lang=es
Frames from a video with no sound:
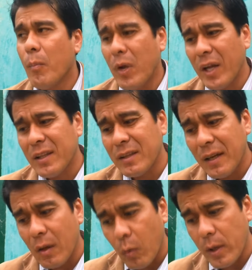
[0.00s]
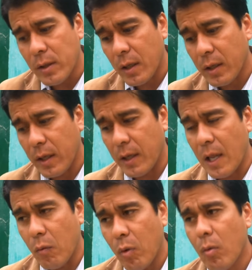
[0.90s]
Pero hay que tener en cuenta que en
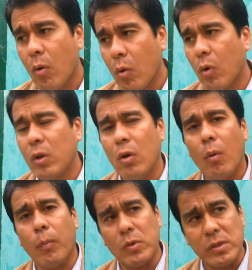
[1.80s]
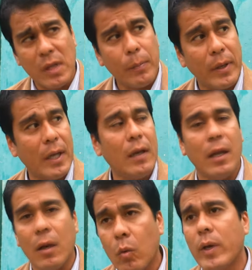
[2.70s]
el nuevo Código Procesal Penal
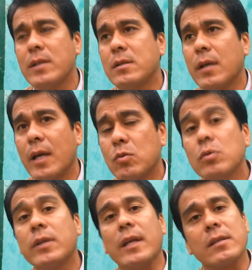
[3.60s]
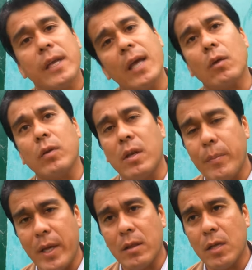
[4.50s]
el juez es un tercero
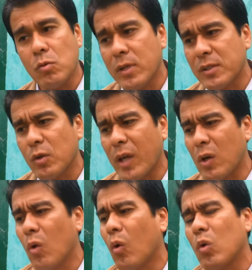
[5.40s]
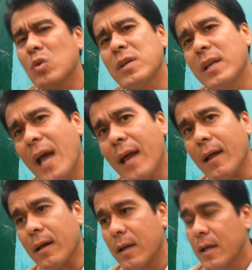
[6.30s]
dirimente, es un tercero que no conoce
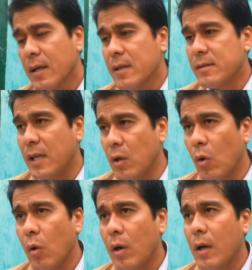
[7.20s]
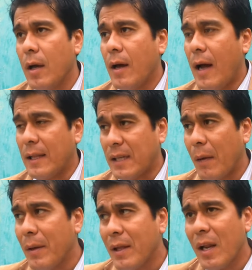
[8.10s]
nada, sino a
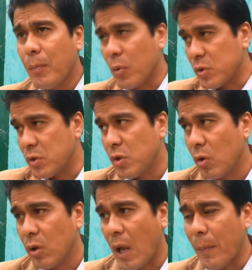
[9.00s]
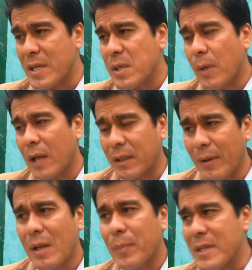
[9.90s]
través de la exposición, al principio, a
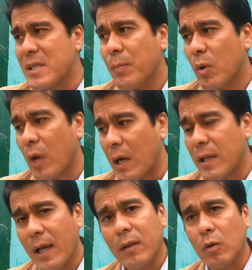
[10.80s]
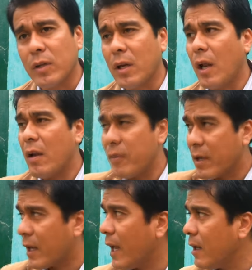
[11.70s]
través del principio de oralidad, donde el
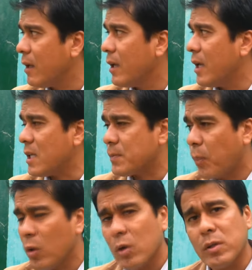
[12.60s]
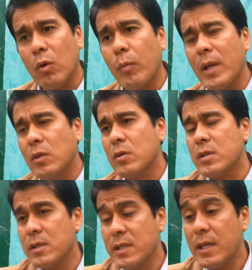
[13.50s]
fiscal expone los argumentos
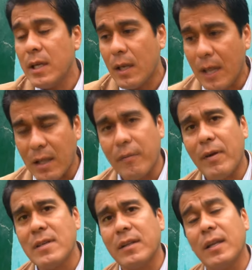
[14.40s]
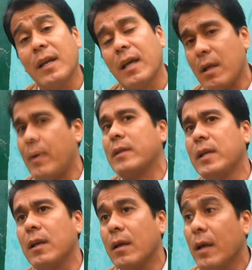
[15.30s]
y la defensa tiene que
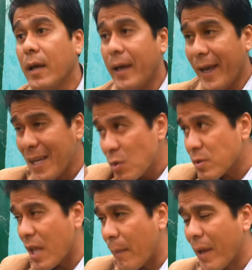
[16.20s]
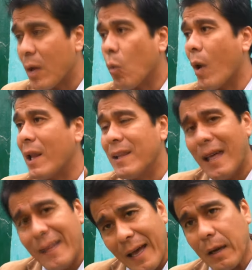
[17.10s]
debatir. Eso se llama
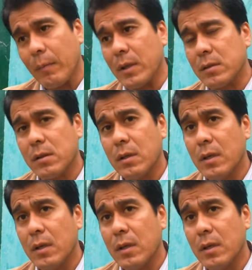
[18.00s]
igualdad de armas.